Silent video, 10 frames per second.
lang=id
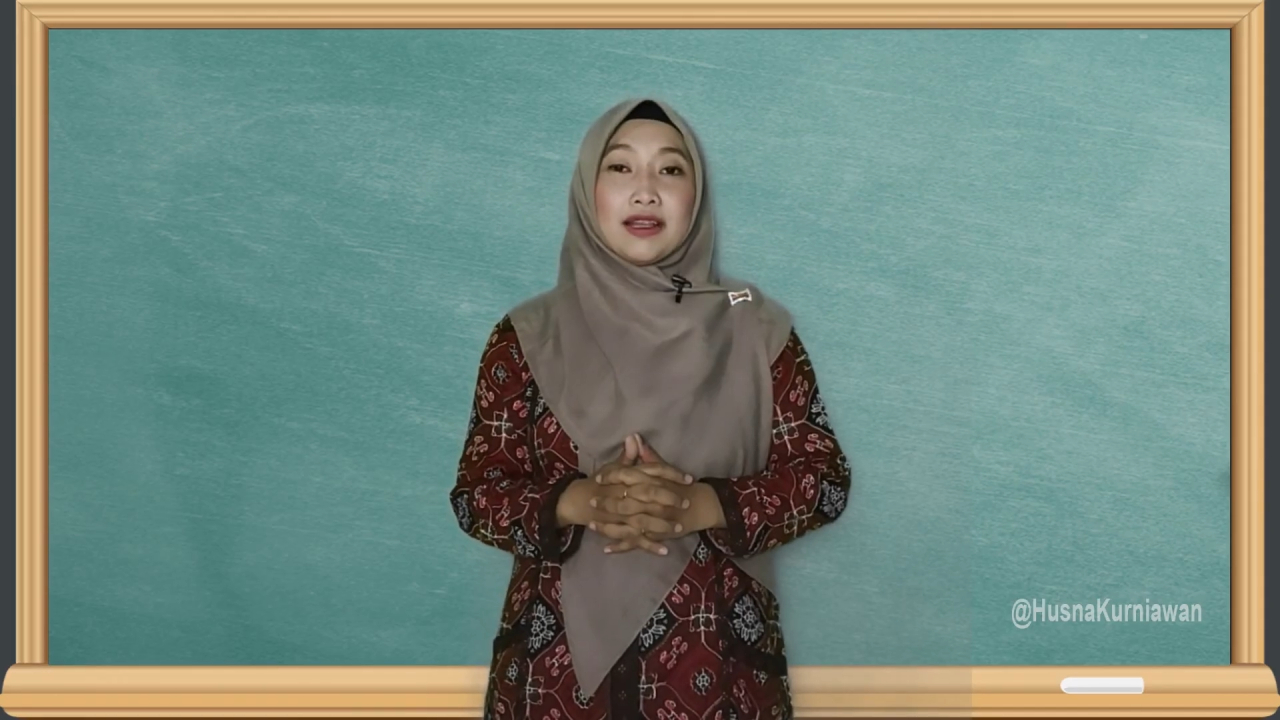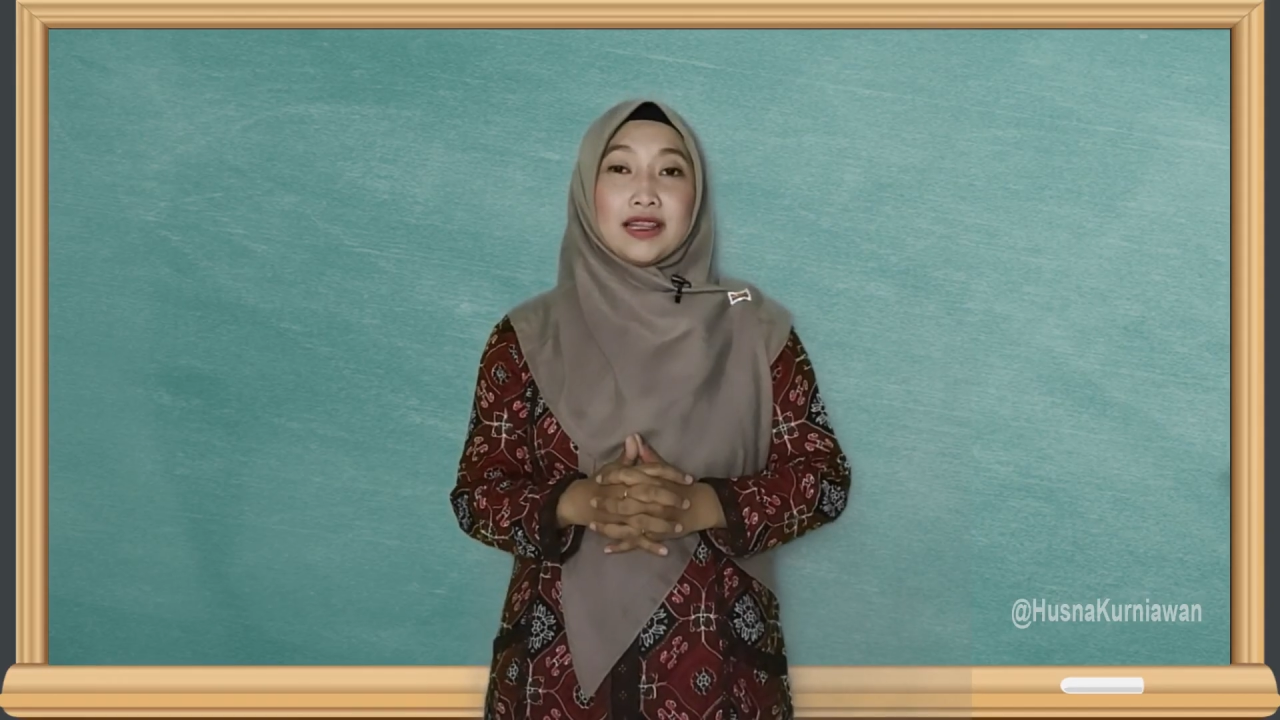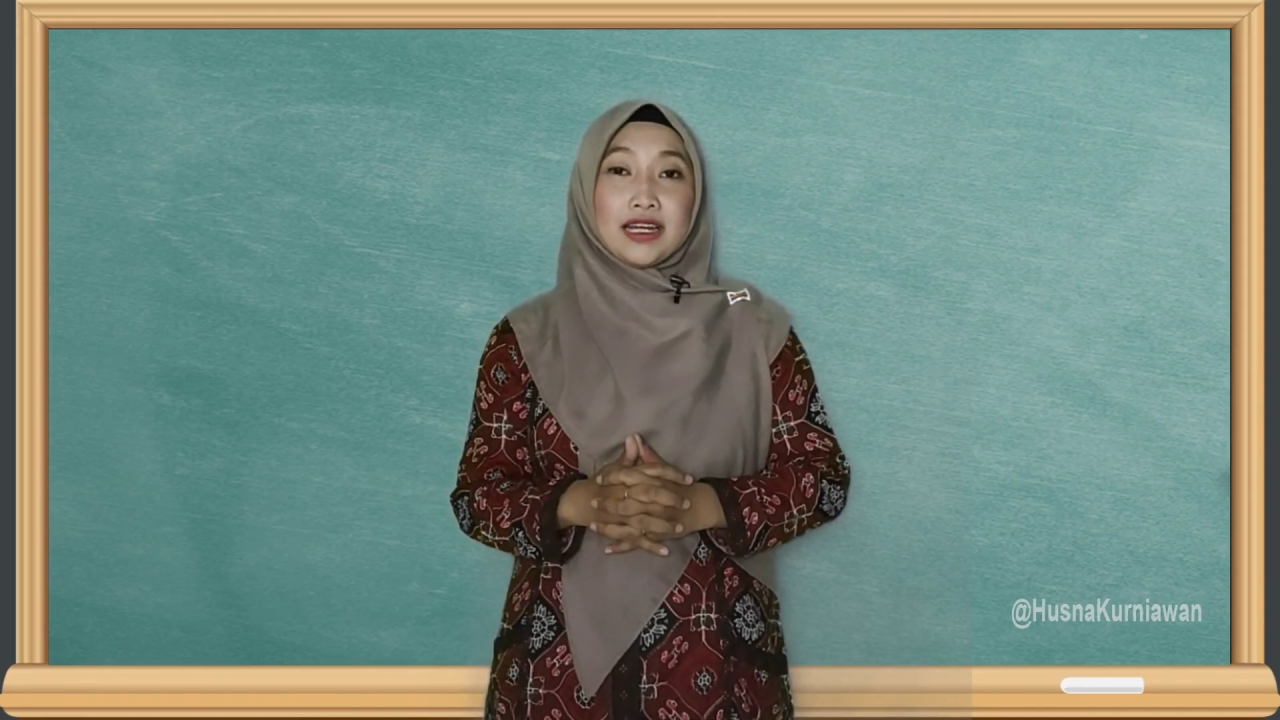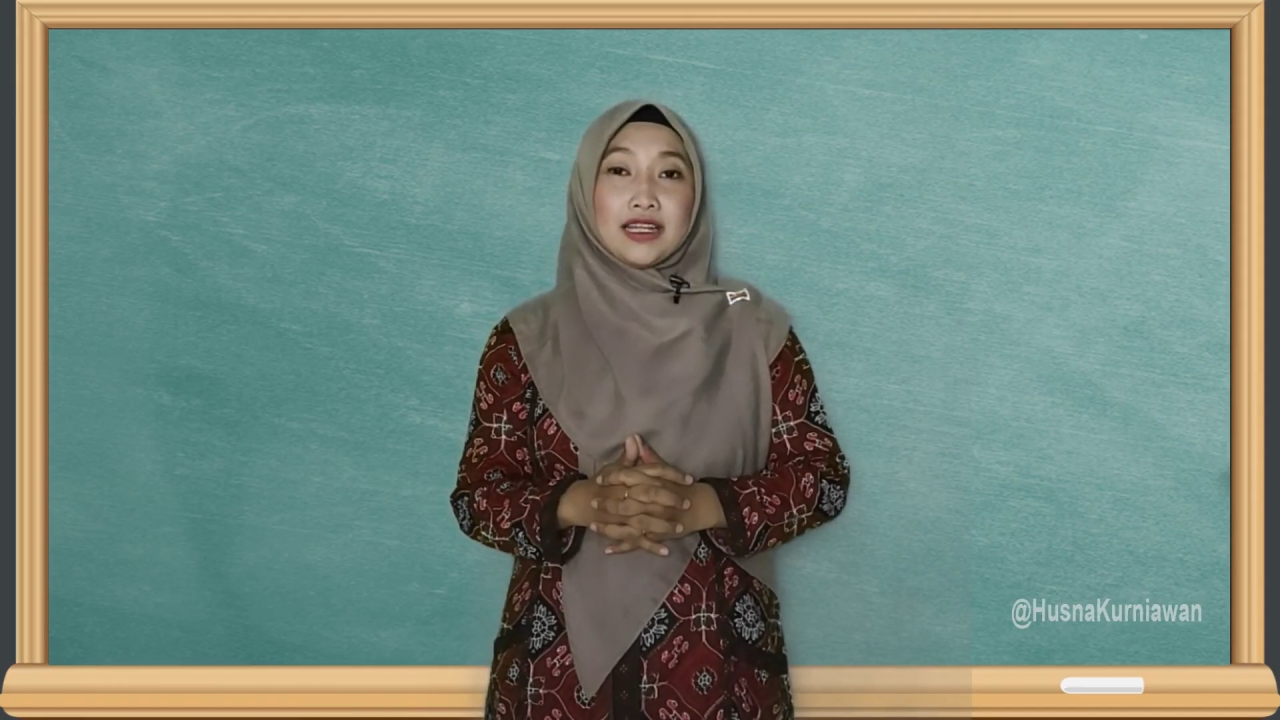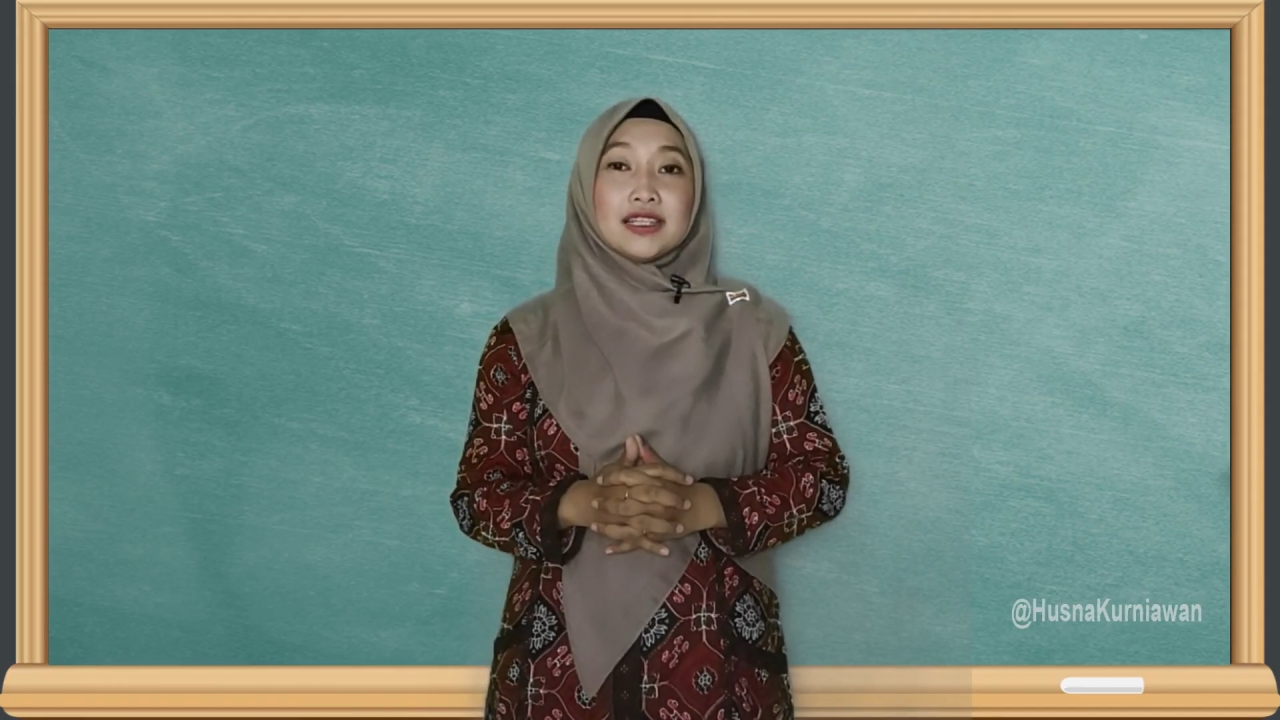
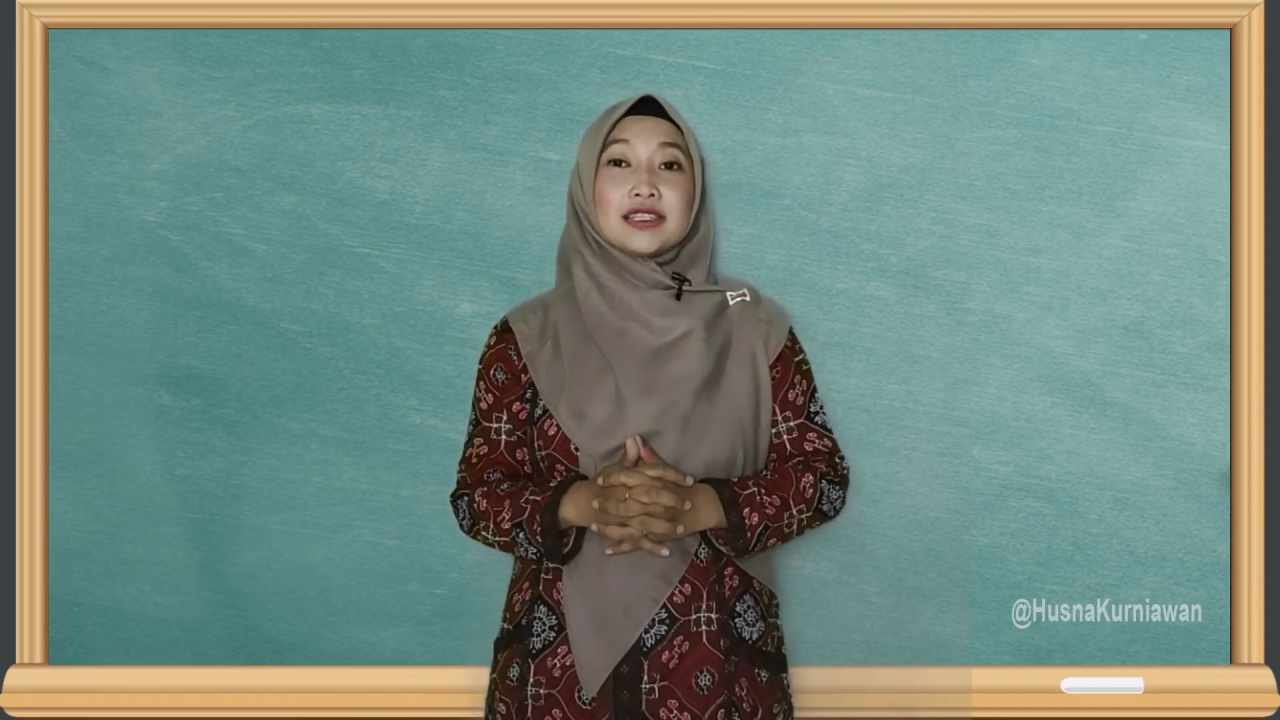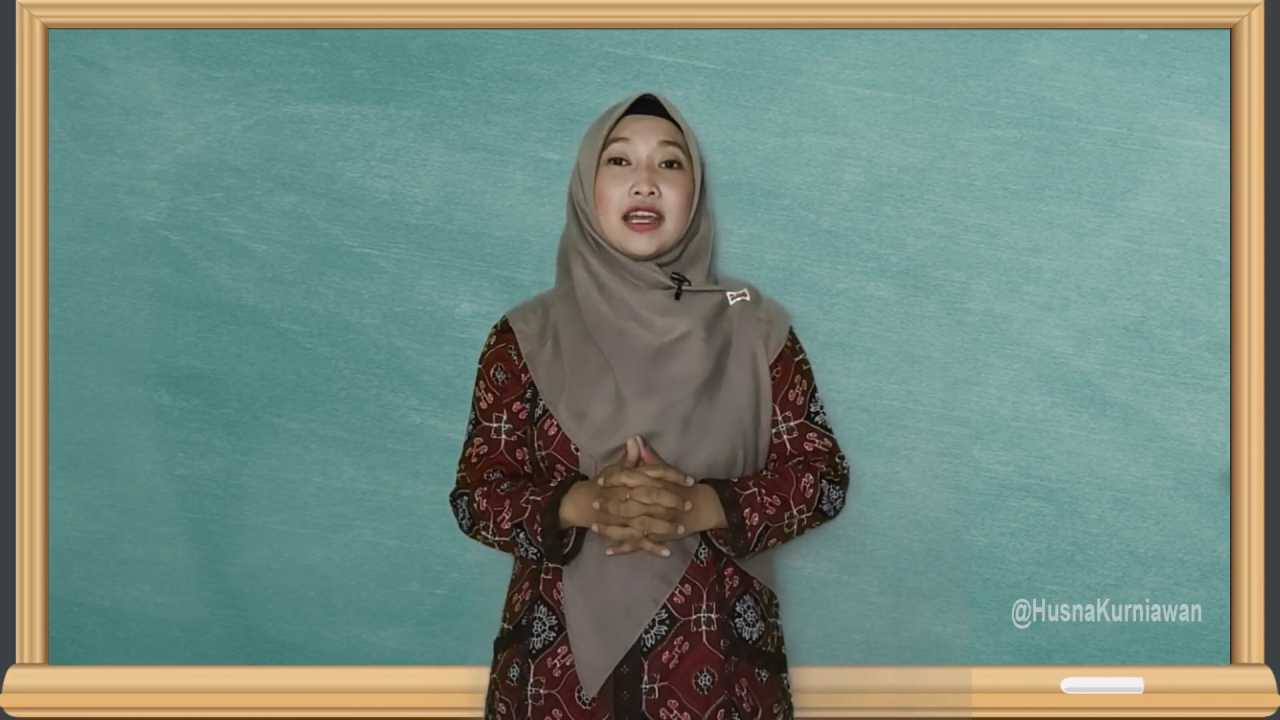materi,